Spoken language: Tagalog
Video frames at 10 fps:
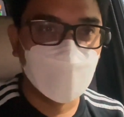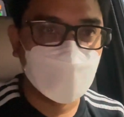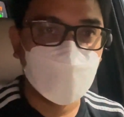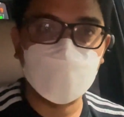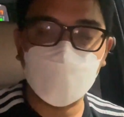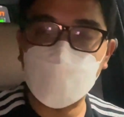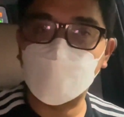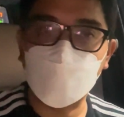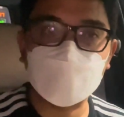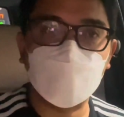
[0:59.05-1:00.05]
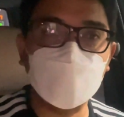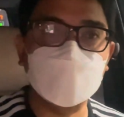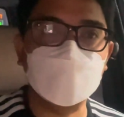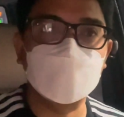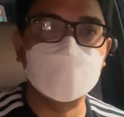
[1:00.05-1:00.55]
95
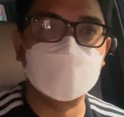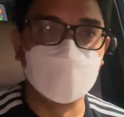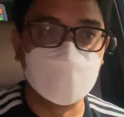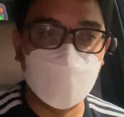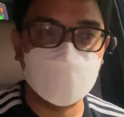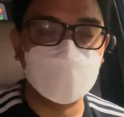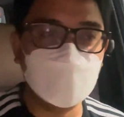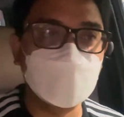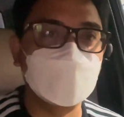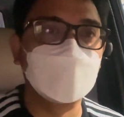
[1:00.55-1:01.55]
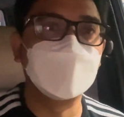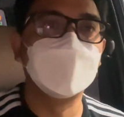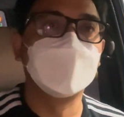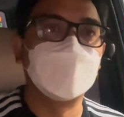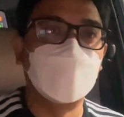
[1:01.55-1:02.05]
octane so gasoline
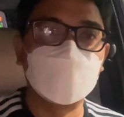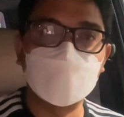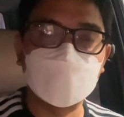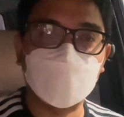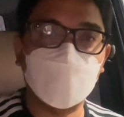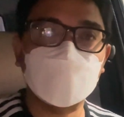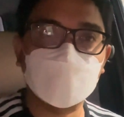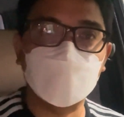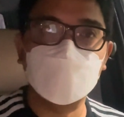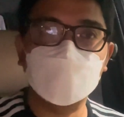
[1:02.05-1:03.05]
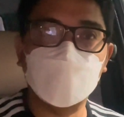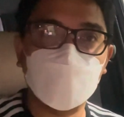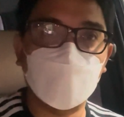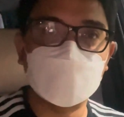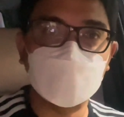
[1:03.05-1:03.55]
Ganon din sa Petron.
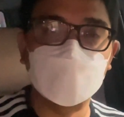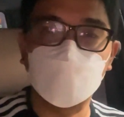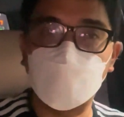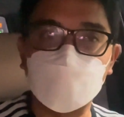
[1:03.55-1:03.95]
Pero as you go